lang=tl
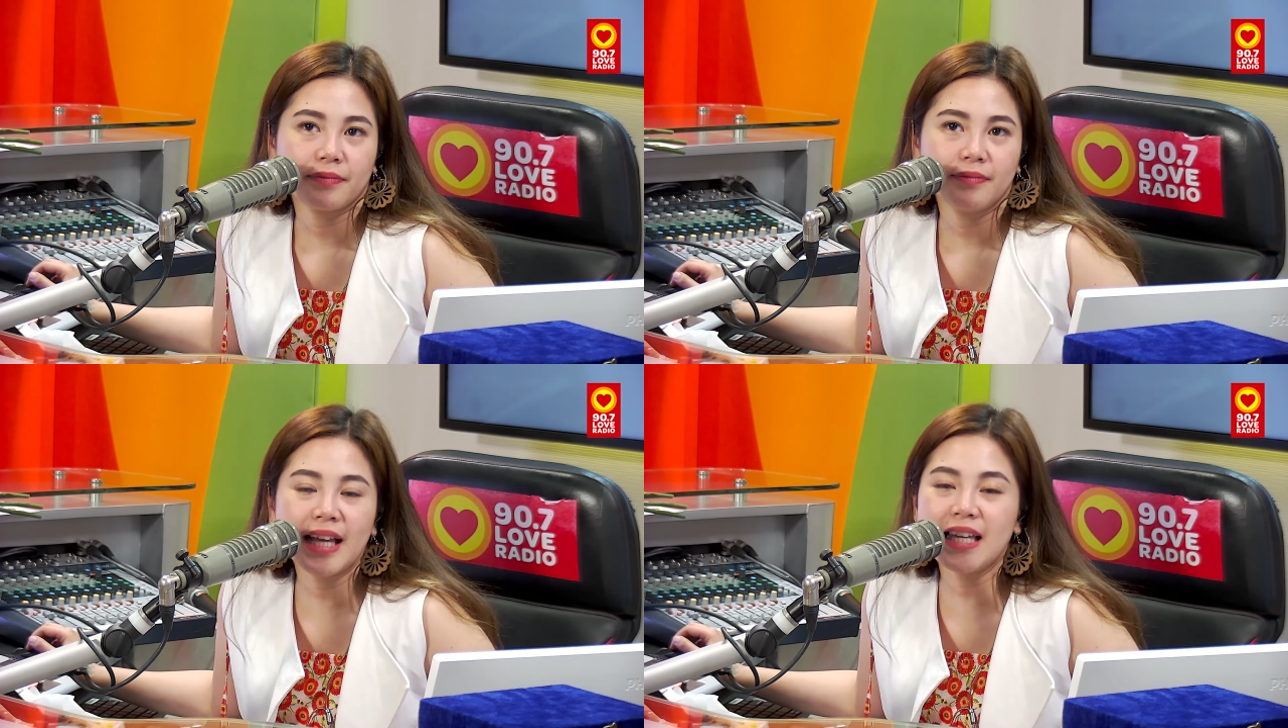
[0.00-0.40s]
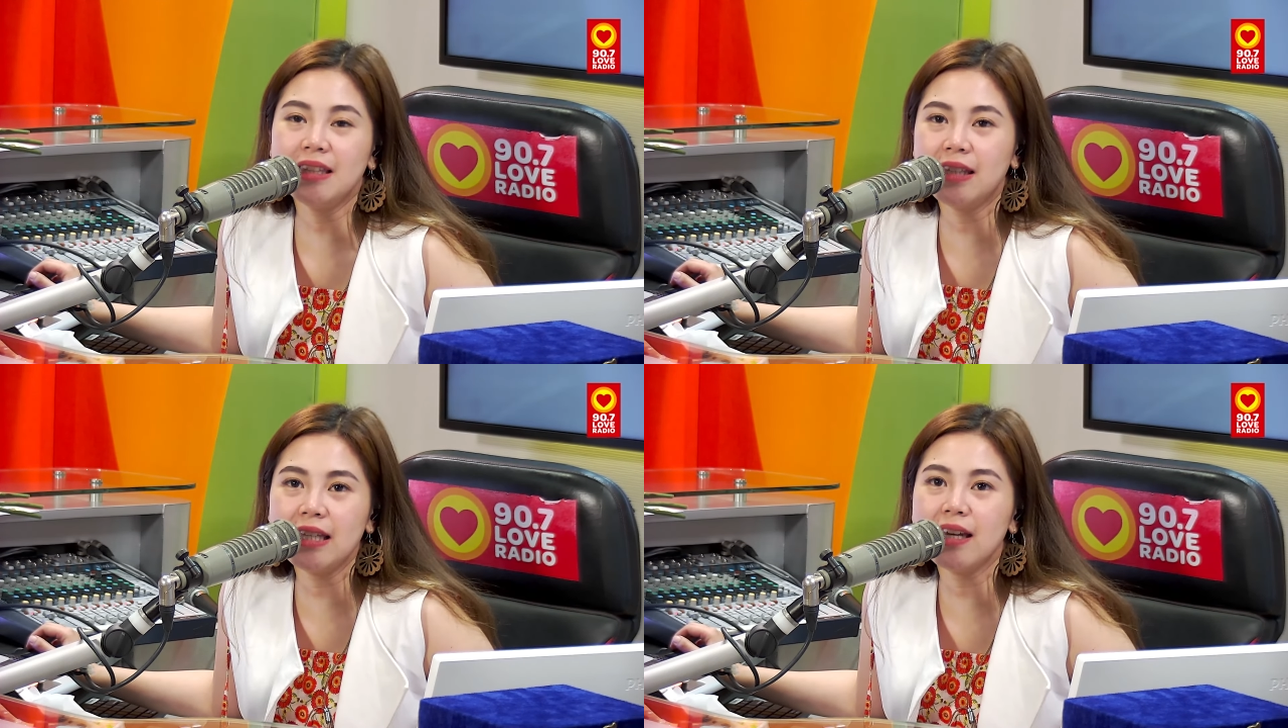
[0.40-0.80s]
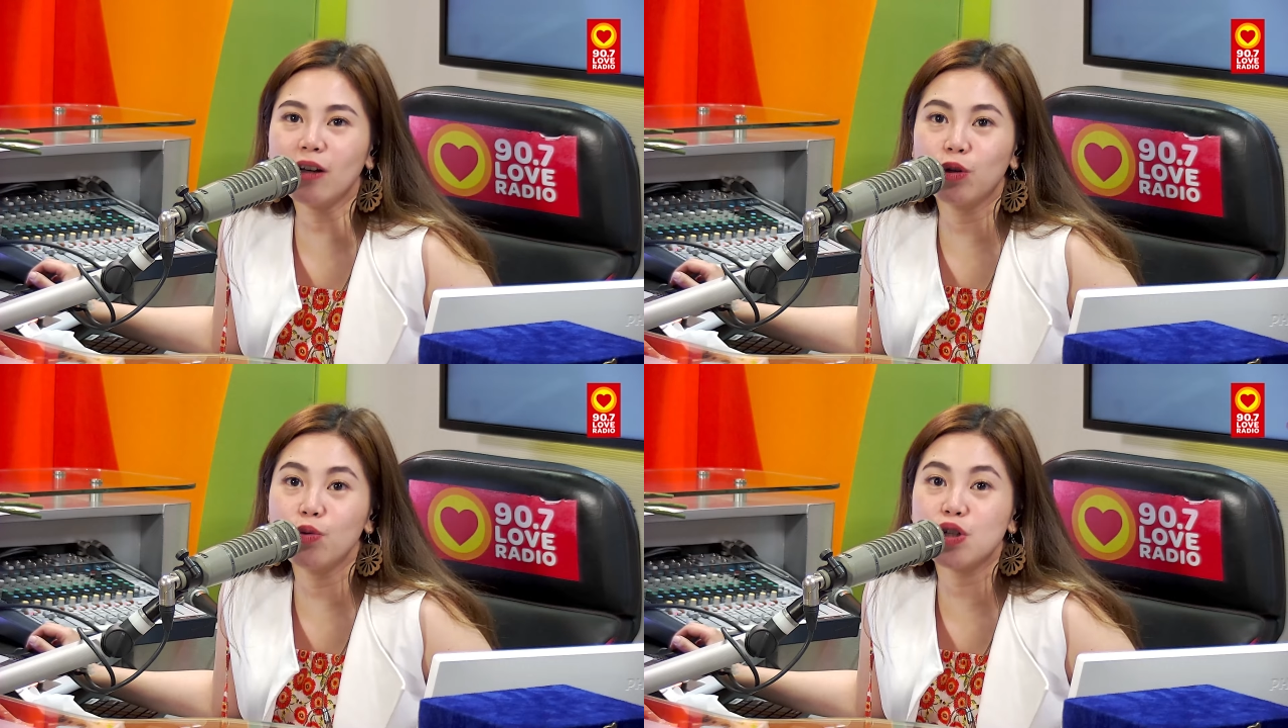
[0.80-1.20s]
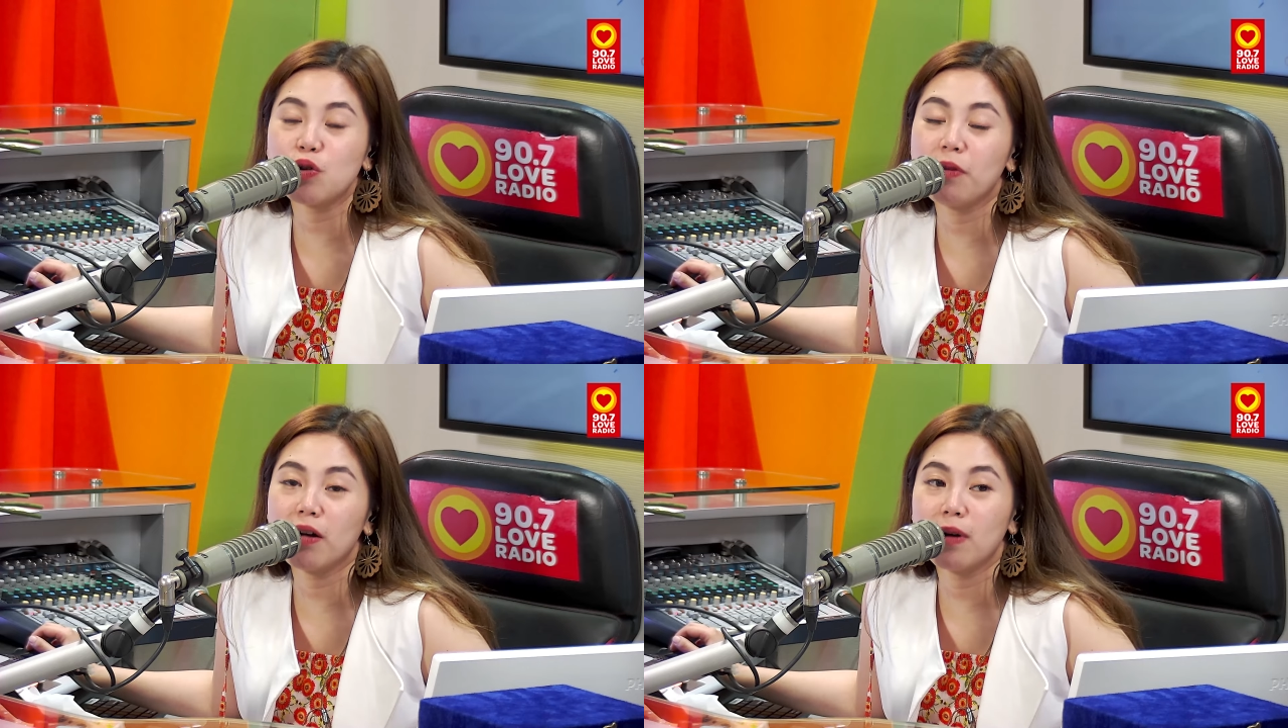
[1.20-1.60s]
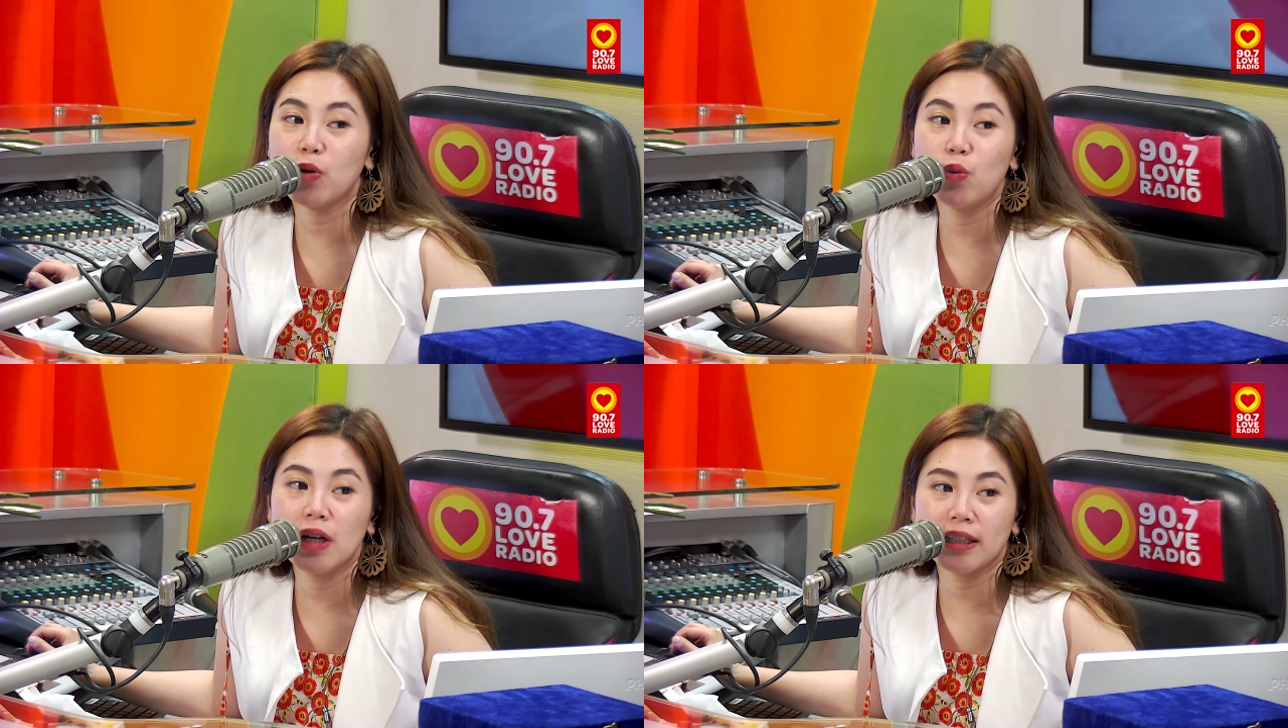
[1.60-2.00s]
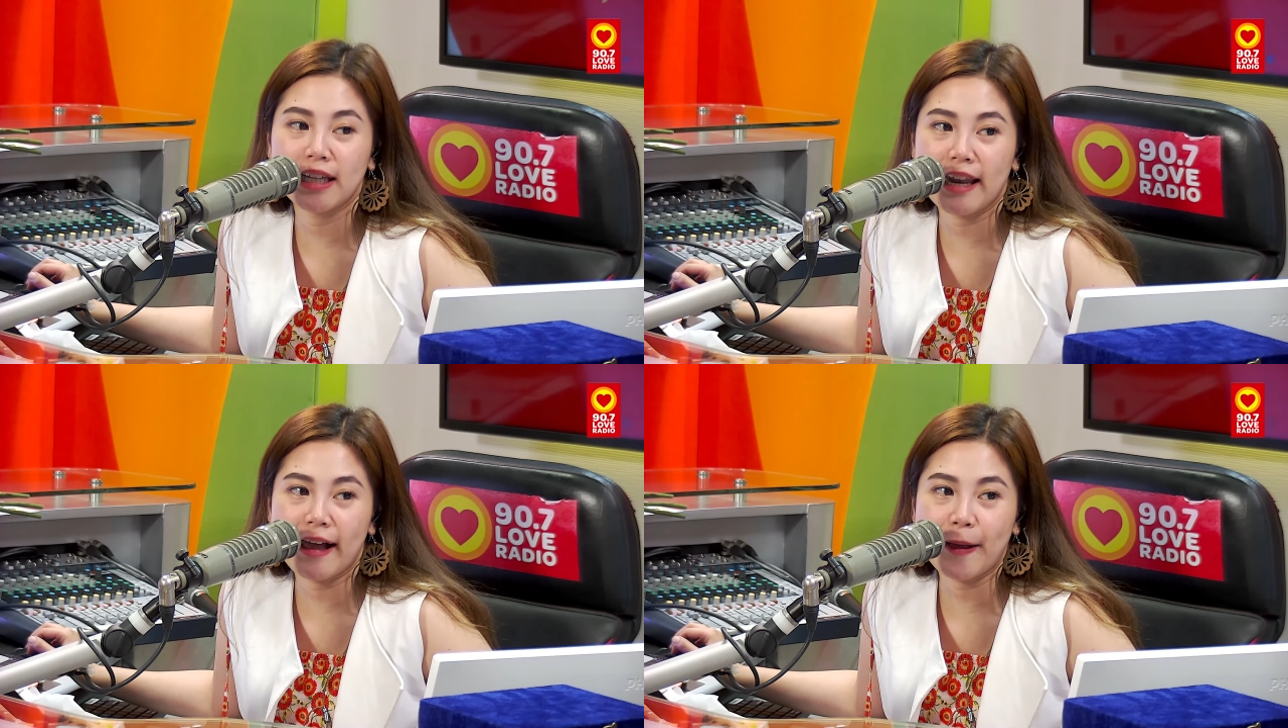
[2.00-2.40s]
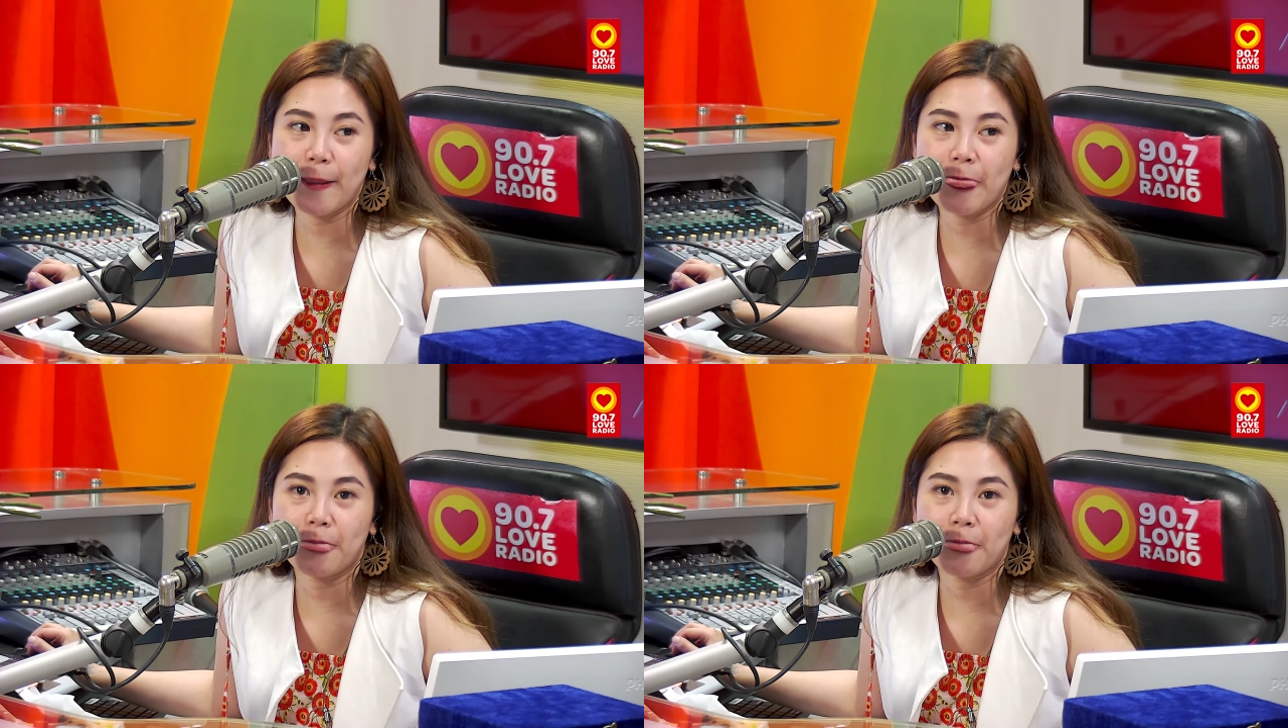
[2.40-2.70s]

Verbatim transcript: na hindi nila close yung mga magulang nila